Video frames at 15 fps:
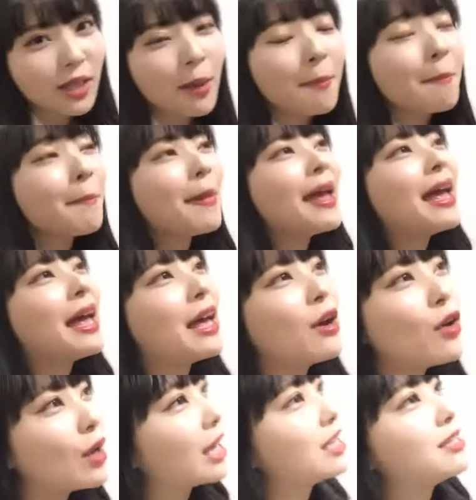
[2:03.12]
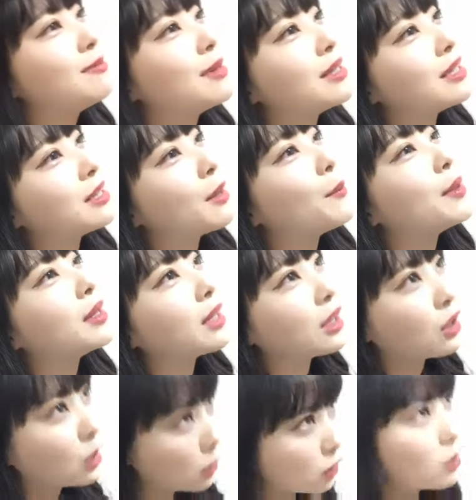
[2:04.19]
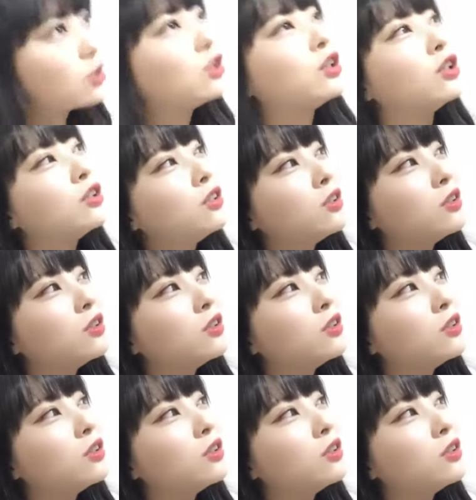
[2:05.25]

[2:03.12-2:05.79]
せんべいを初めて食べたのと